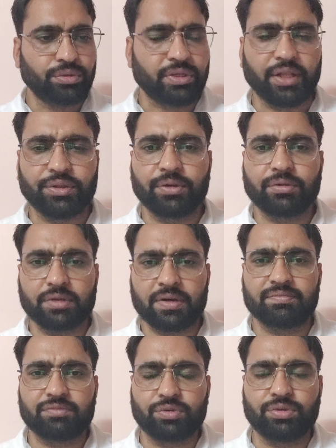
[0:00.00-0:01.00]
तो साथियों
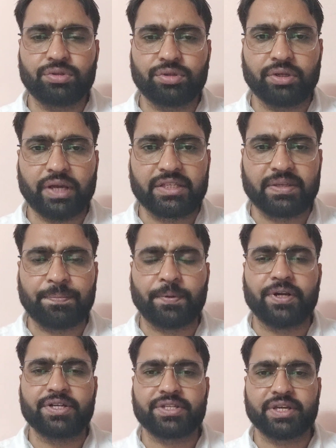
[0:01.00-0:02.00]
हम कुछ ऐसे
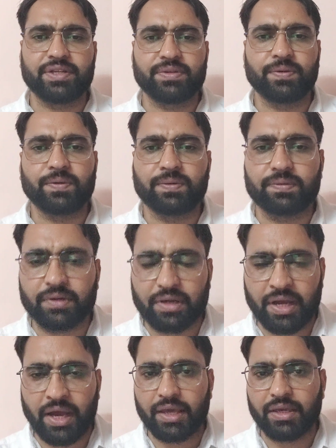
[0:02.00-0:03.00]
पॉइंट्स हैं जो
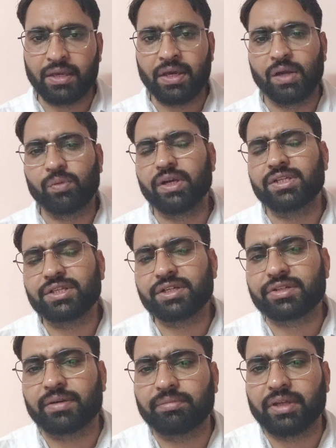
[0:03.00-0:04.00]
गाय की
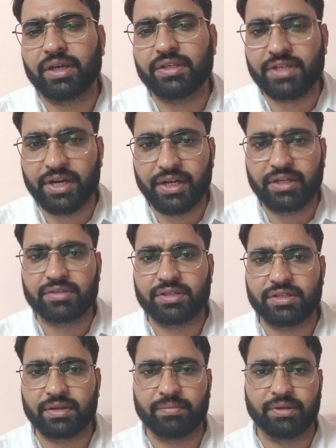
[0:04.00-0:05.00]
अनुवांशिक क्षमता या जेनेटिक्स
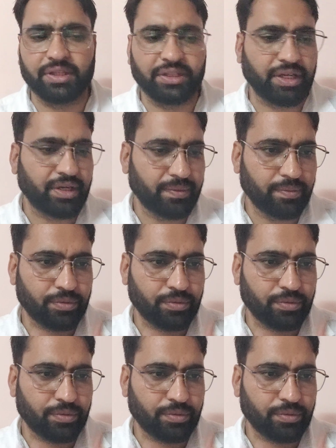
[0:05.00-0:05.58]
से संबंधित है